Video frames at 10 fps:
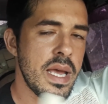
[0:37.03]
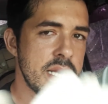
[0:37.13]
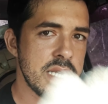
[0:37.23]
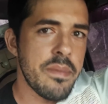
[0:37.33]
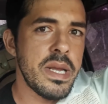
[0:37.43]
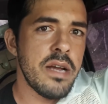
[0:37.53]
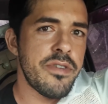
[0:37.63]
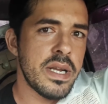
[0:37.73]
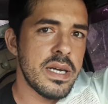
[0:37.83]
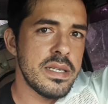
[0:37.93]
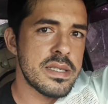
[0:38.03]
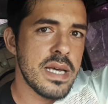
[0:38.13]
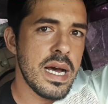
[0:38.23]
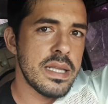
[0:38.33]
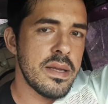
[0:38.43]
essa abelha
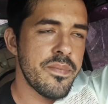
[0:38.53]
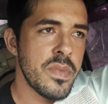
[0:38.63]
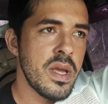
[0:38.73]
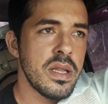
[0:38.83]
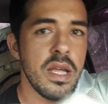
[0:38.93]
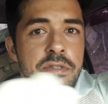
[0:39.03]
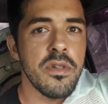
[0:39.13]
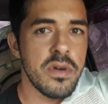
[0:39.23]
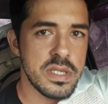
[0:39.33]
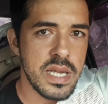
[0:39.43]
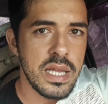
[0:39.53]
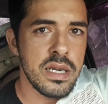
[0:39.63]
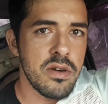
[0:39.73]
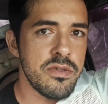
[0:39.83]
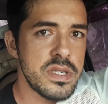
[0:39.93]
africanizada, tem flores que ela
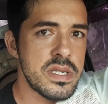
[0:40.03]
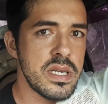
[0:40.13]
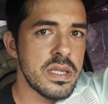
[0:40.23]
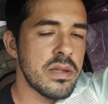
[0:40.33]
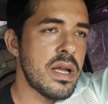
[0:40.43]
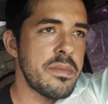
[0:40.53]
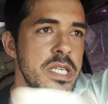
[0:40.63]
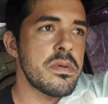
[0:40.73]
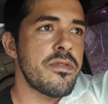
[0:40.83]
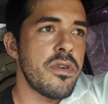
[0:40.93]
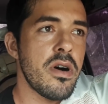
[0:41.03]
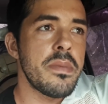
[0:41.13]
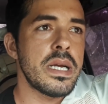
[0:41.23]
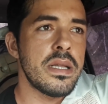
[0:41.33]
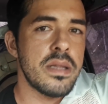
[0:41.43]
não visita da mesma
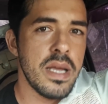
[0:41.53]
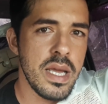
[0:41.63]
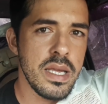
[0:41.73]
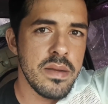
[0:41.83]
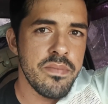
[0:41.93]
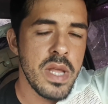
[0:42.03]
forma que tem